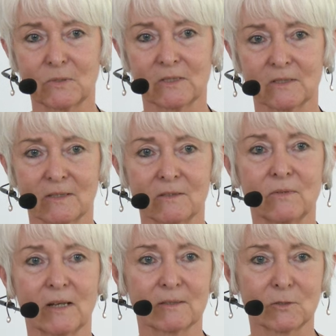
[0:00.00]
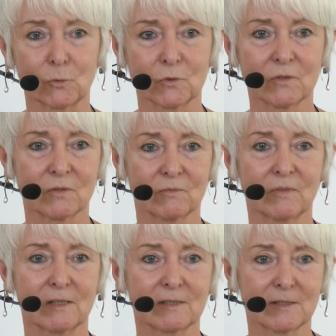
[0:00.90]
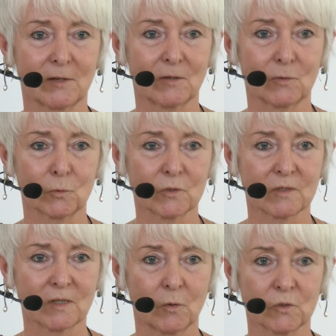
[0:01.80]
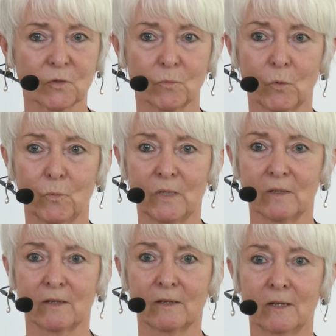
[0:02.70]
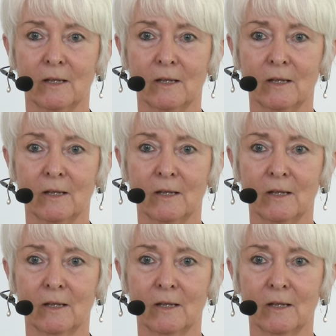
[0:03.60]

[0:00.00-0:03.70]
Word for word: ich erzählt, wer hat Lust und wer hat das, Lust, das auszuprobieren.